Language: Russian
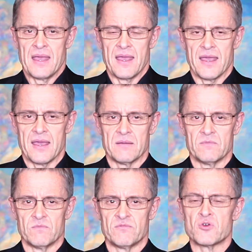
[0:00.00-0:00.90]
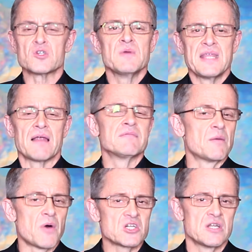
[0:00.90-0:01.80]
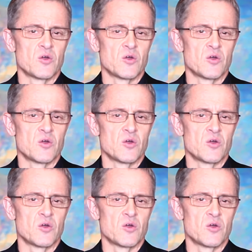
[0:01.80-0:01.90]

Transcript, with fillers: Э, все, что мы делаем в домашних